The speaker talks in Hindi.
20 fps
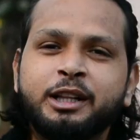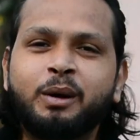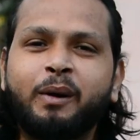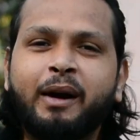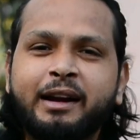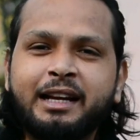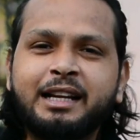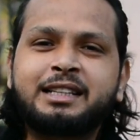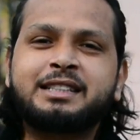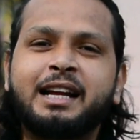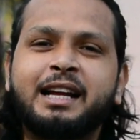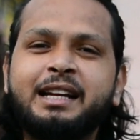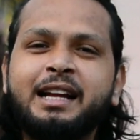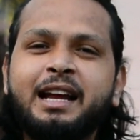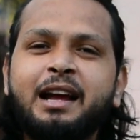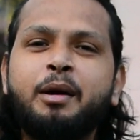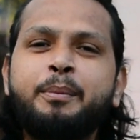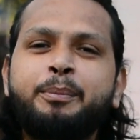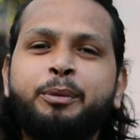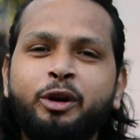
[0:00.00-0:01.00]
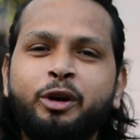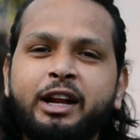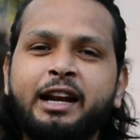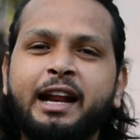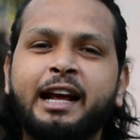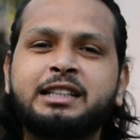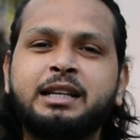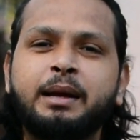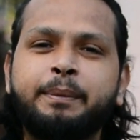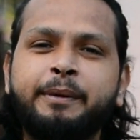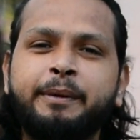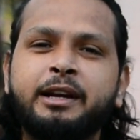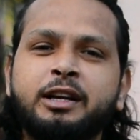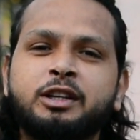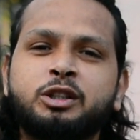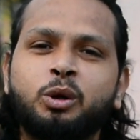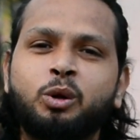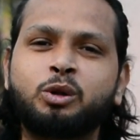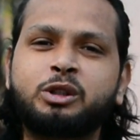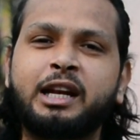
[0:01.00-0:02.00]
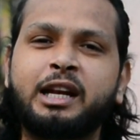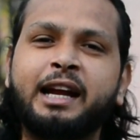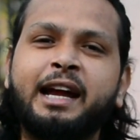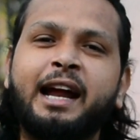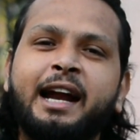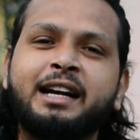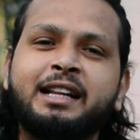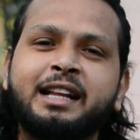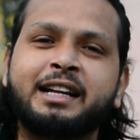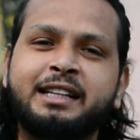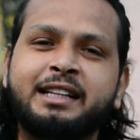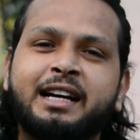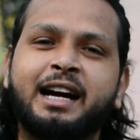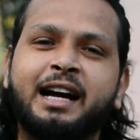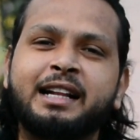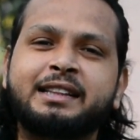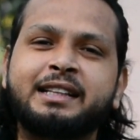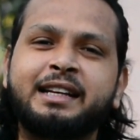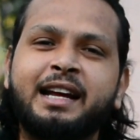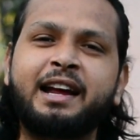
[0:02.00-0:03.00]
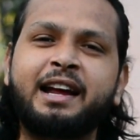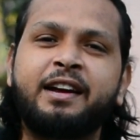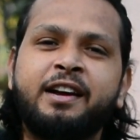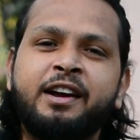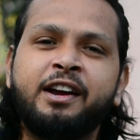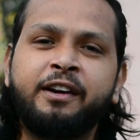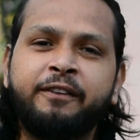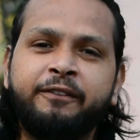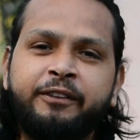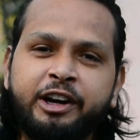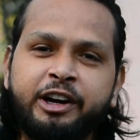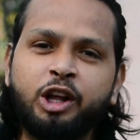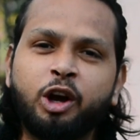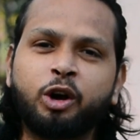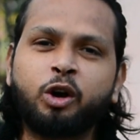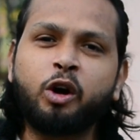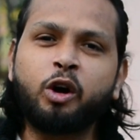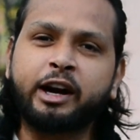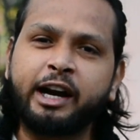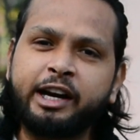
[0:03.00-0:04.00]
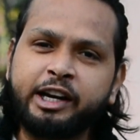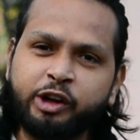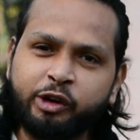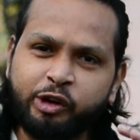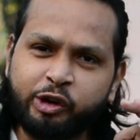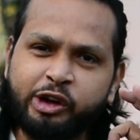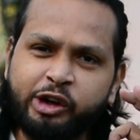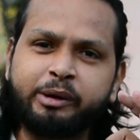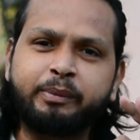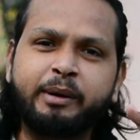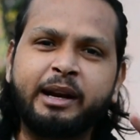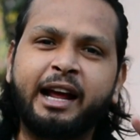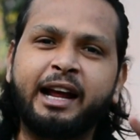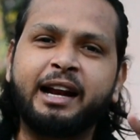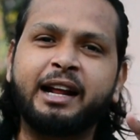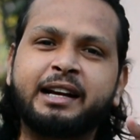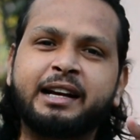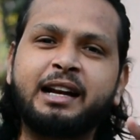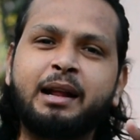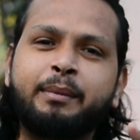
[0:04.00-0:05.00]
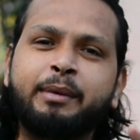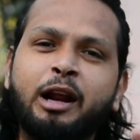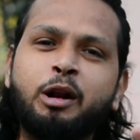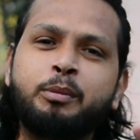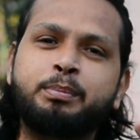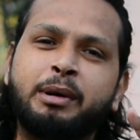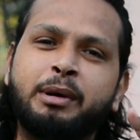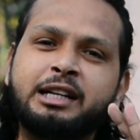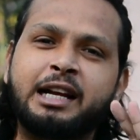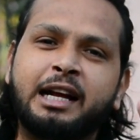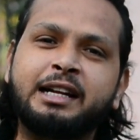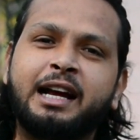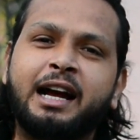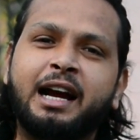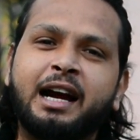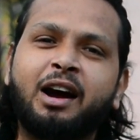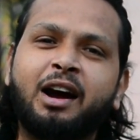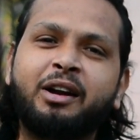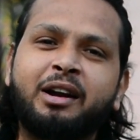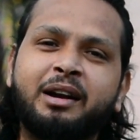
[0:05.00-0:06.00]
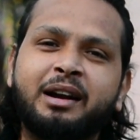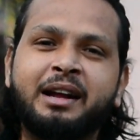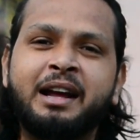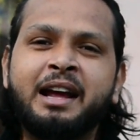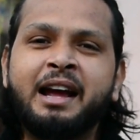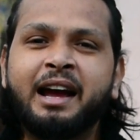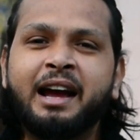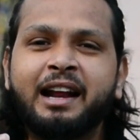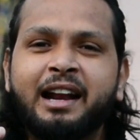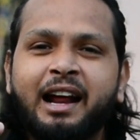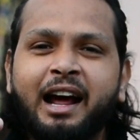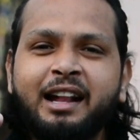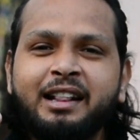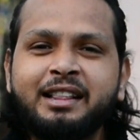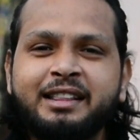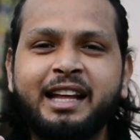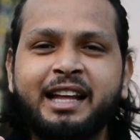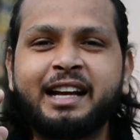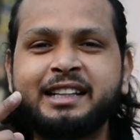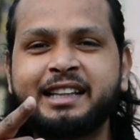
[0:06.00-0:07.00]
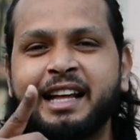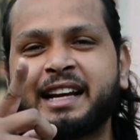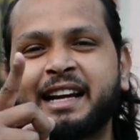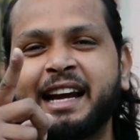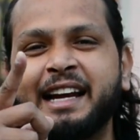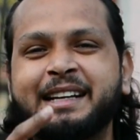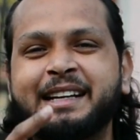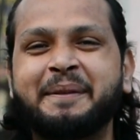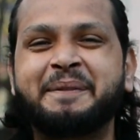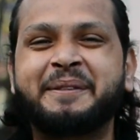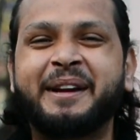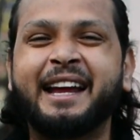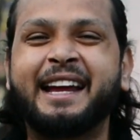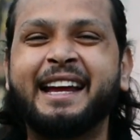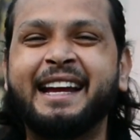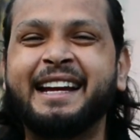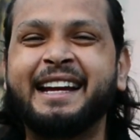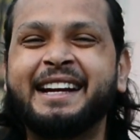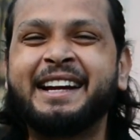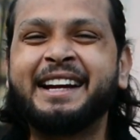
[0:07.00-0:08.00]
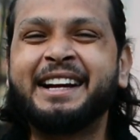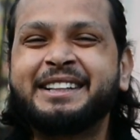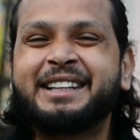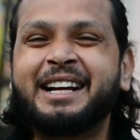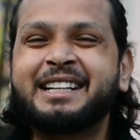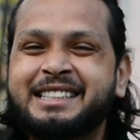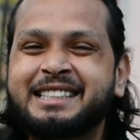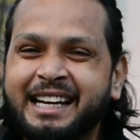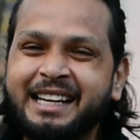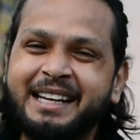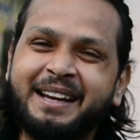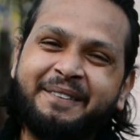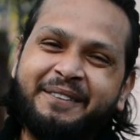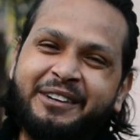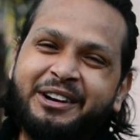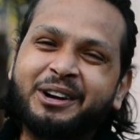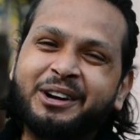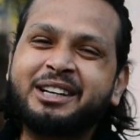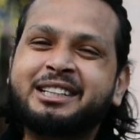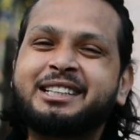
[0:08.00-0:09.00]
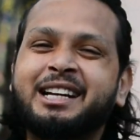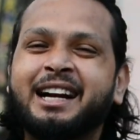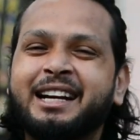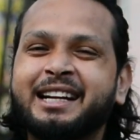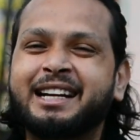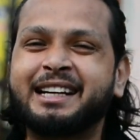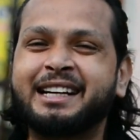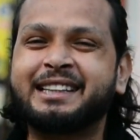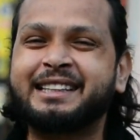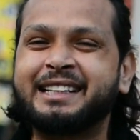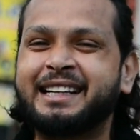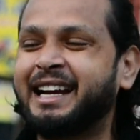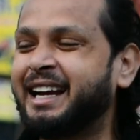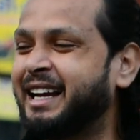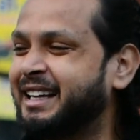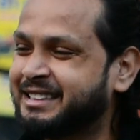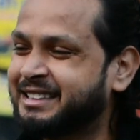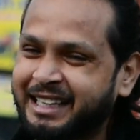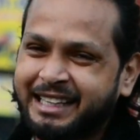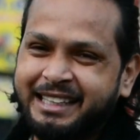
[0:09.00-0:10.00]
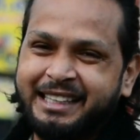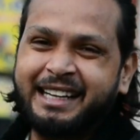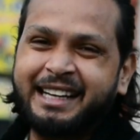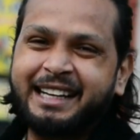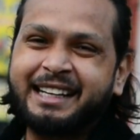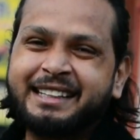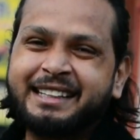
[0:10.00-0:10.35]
तो आइए चलिए हम पूरी रेसिपी शुरू से लेकर एंड तक दिखाते हैं वीडियो को कंटिन्यू बनाए रखना मगर मजा आ जाएगा लाल देख देख के तब तबकेगी तो चलिए वीडियो को स्टार्ट करते हैं चलिए